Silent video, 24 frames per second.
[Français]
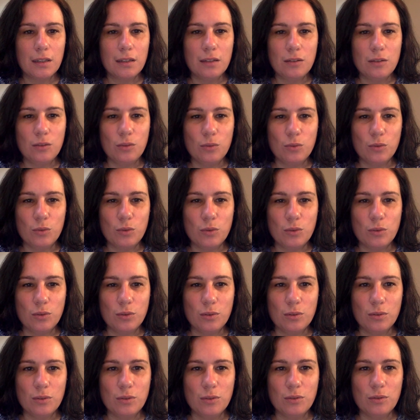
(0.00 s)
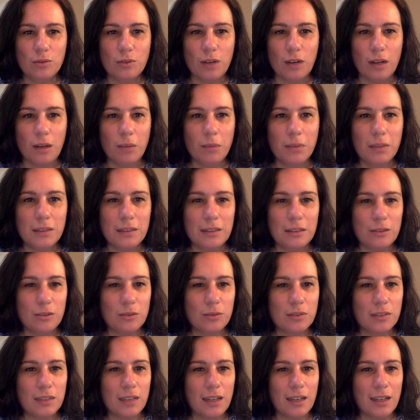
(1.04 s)
Donc euh, voilà, ben dis
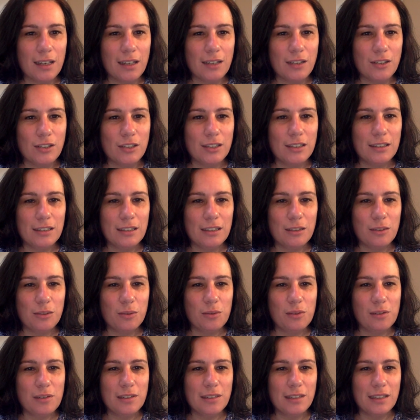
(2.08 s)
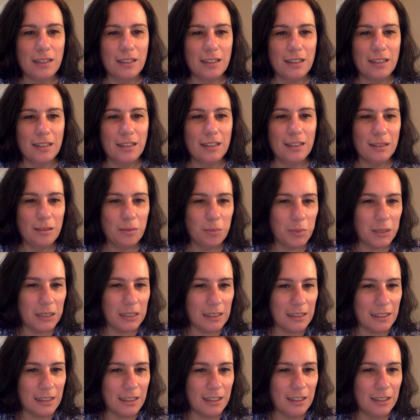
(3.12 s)
donc, ça réagit, c'est cool, Céline,
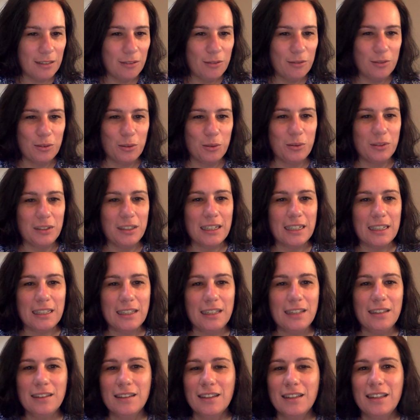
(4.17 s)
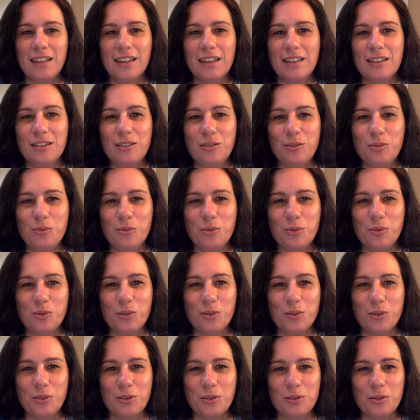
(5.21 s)
Billy, Audrey. Donc
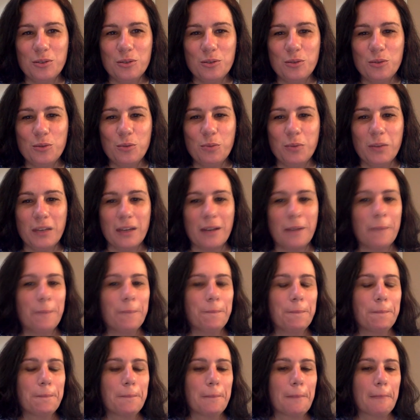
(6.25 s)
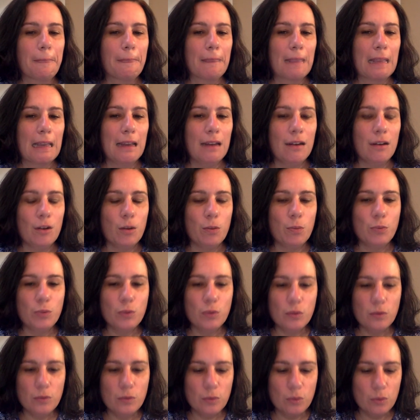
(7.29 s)
euh, super. Alors
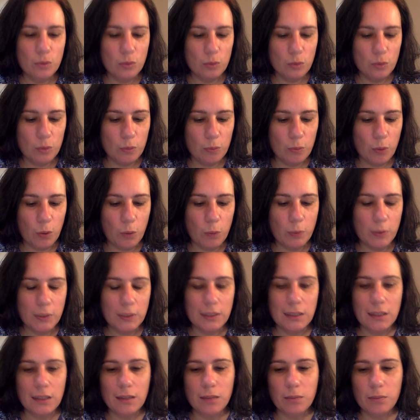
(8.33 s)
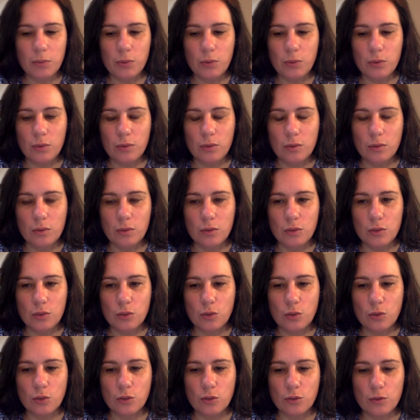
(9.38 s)
pour vous proposer un peu euh, ce
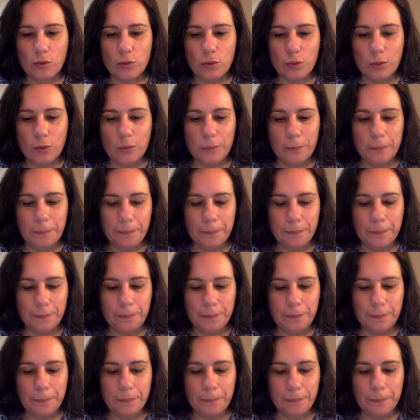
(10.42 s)
que je veux